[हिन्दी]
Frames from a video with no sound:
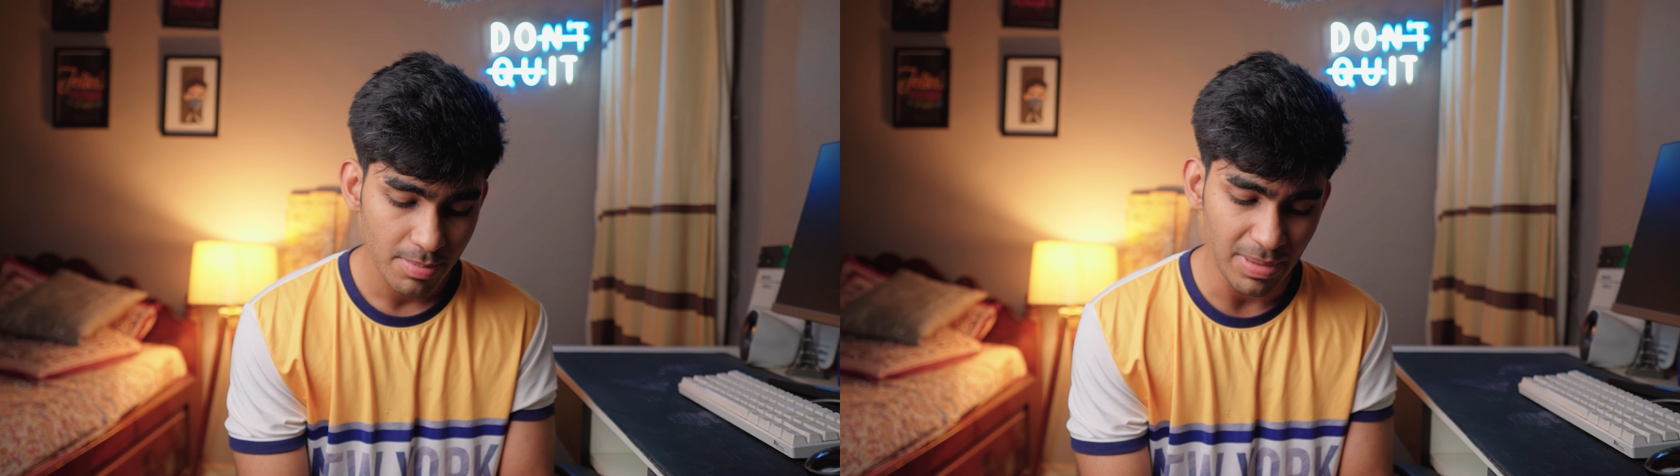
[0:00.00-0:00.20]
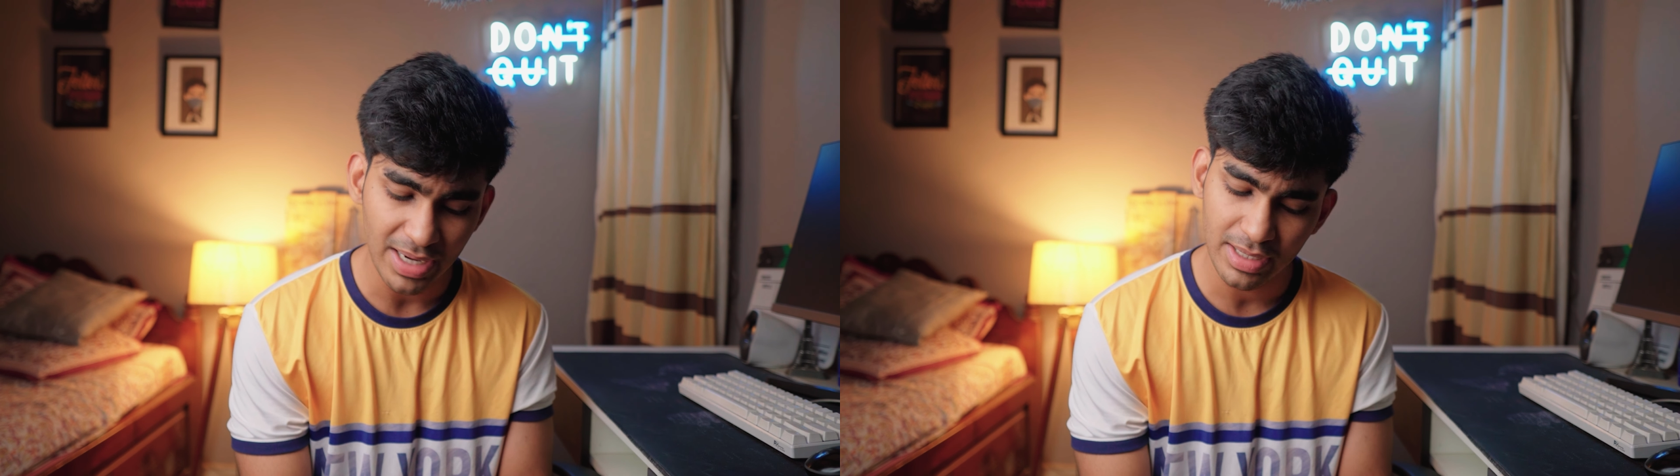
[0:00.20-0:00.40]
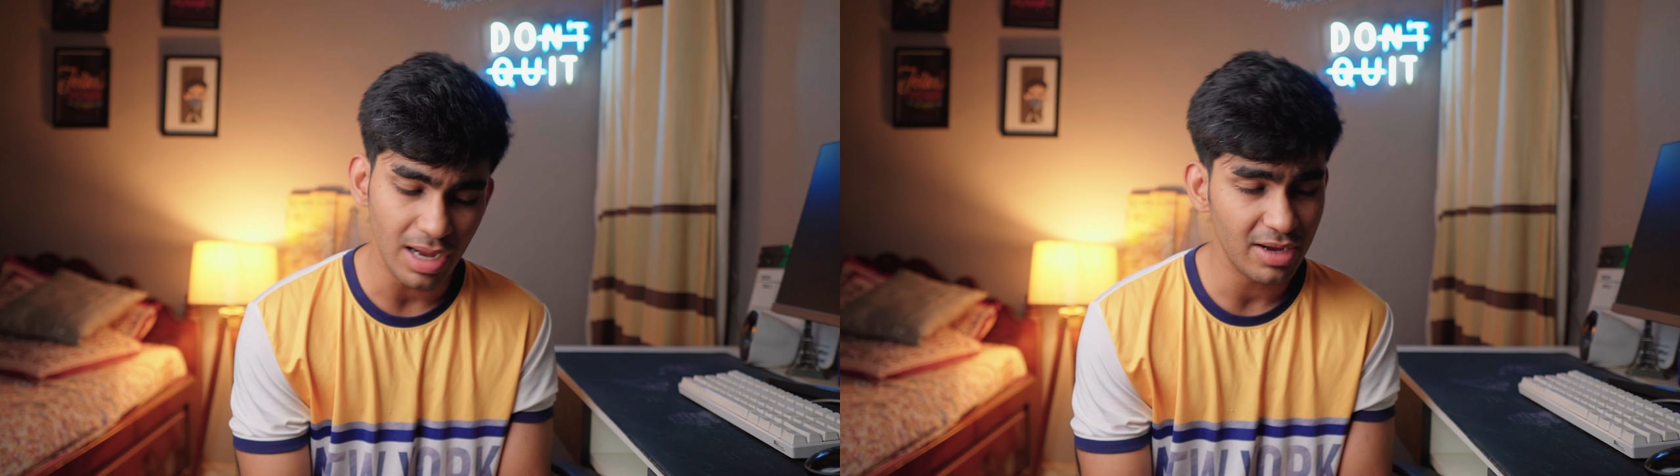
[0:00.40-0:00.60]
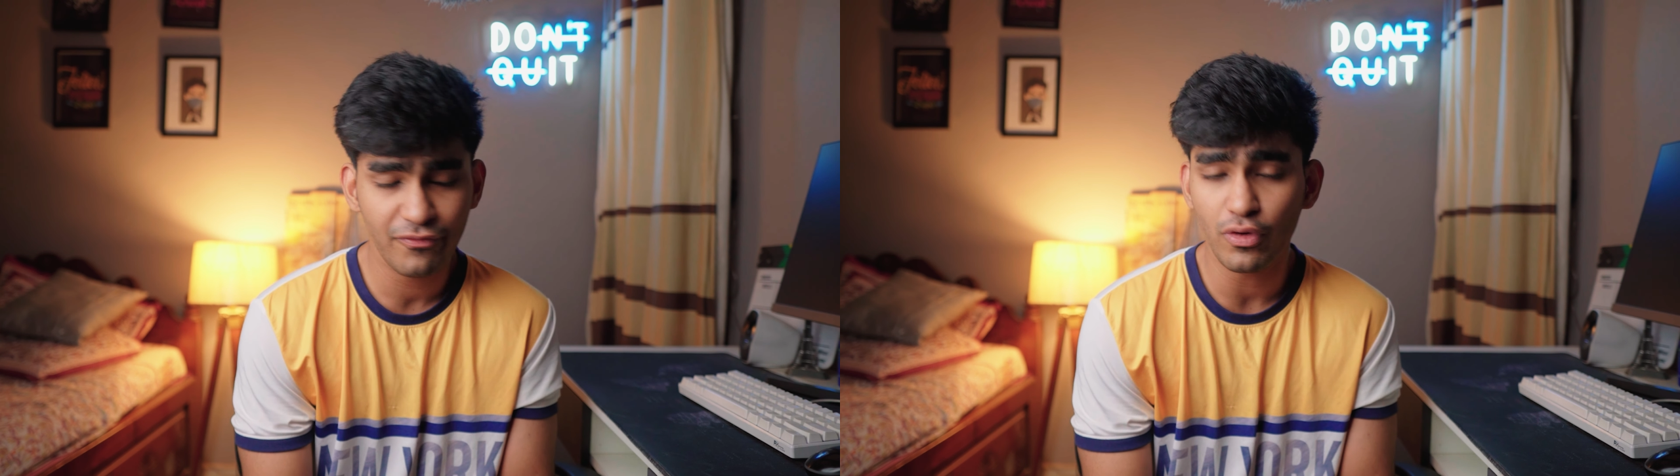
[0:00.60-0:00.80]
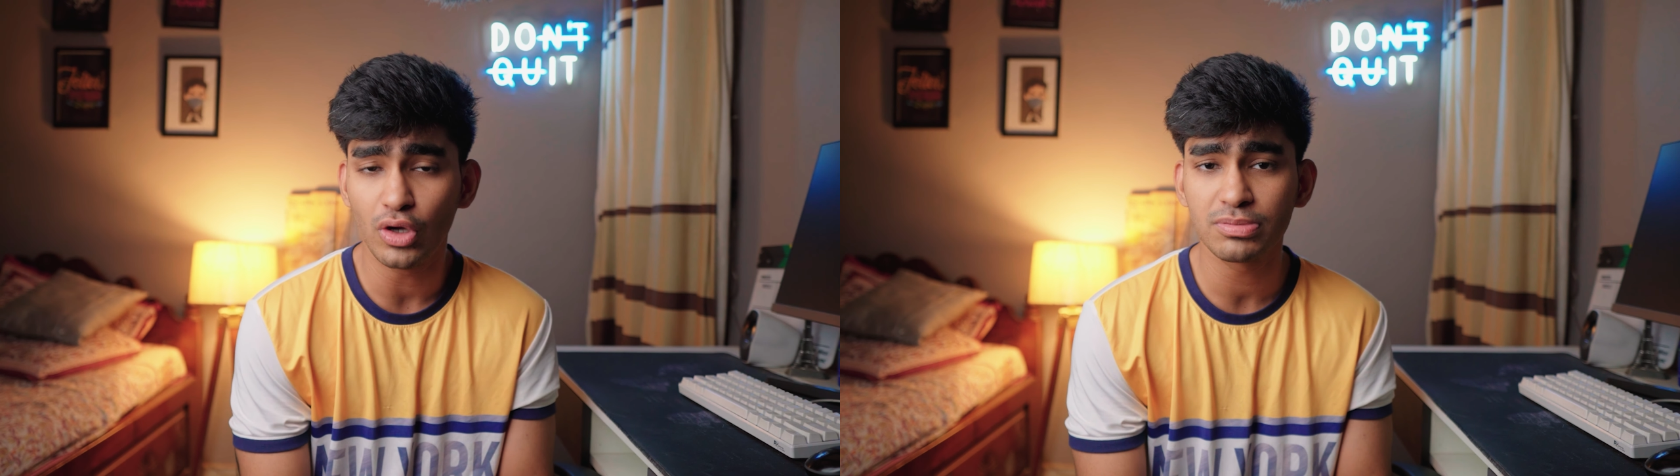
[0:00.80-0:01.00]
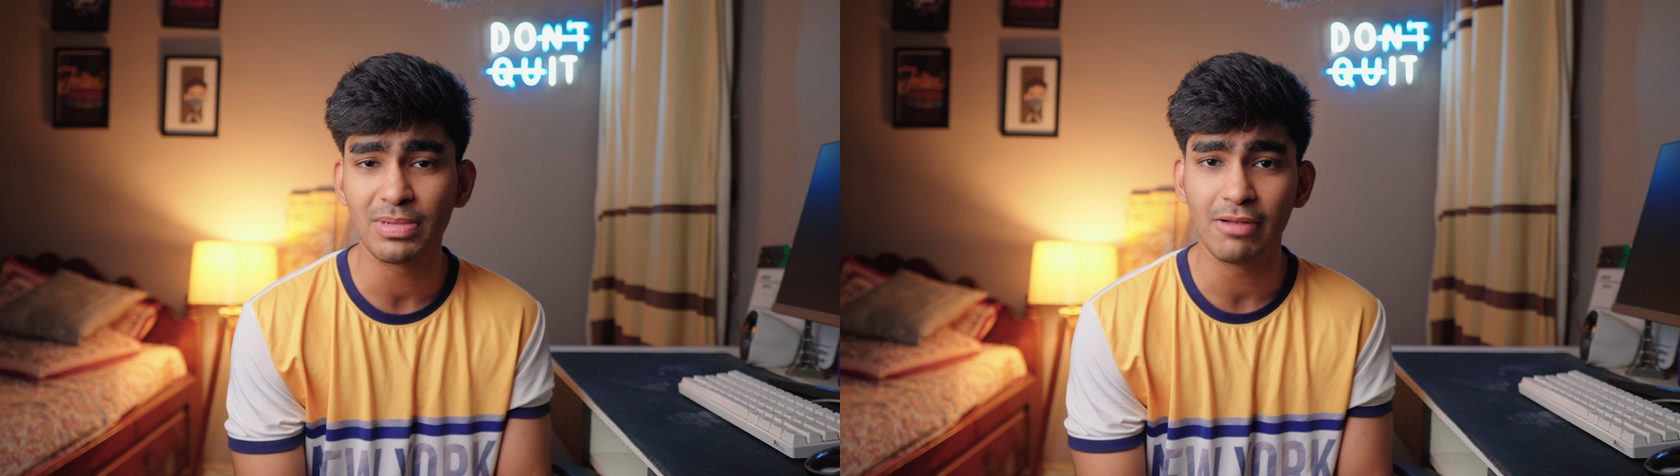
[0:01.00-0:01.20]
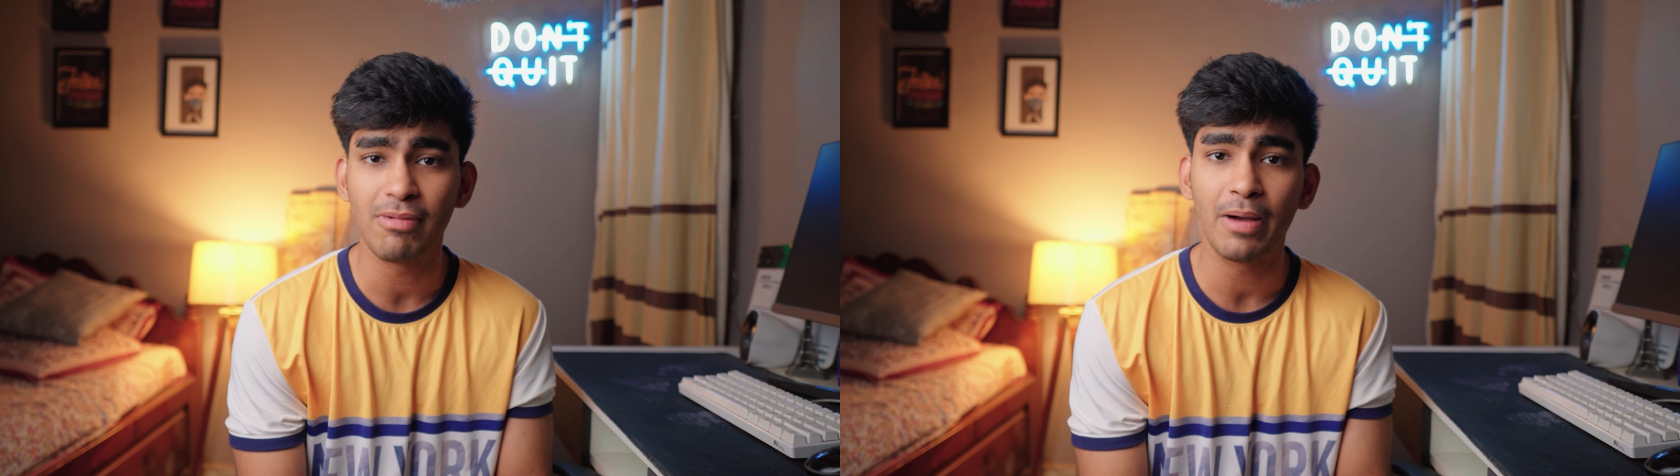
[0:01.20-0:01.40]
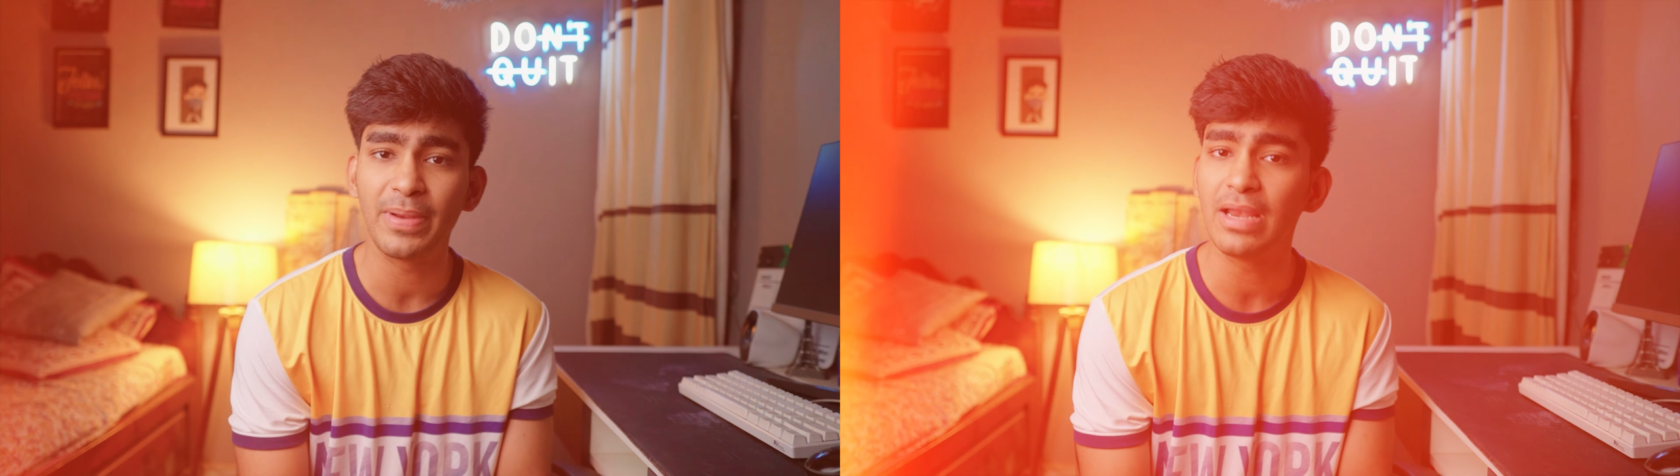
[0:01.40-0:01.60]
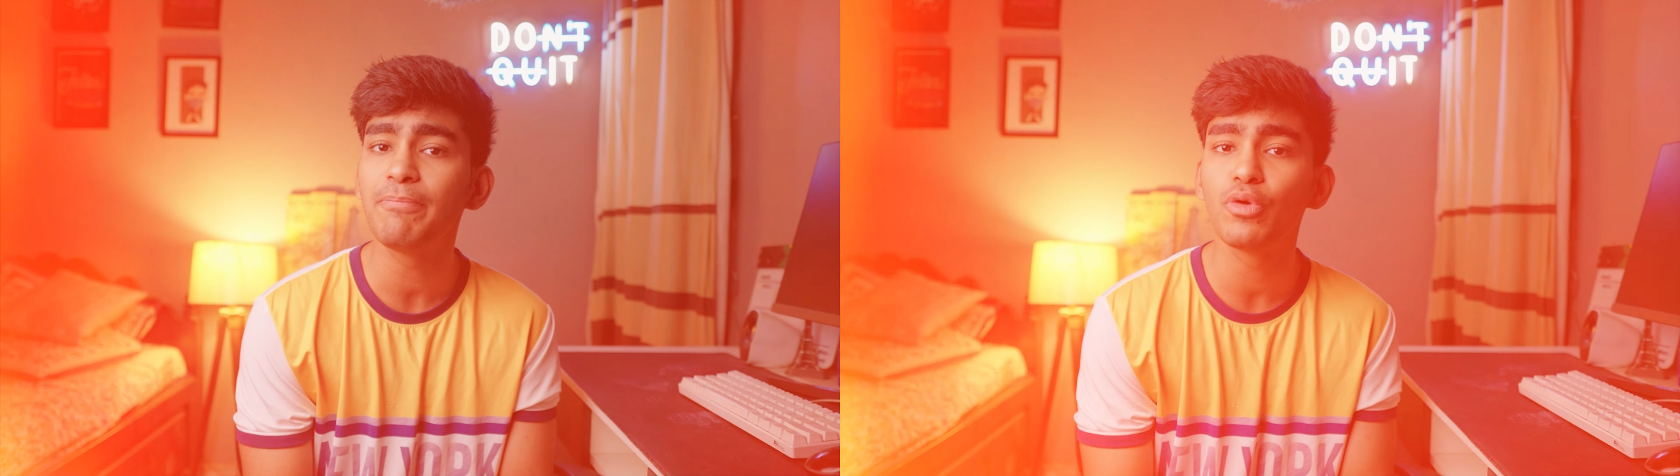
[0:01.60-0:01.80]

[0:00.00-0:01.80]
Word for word: बट ऑफकोर्स मतलब आप इन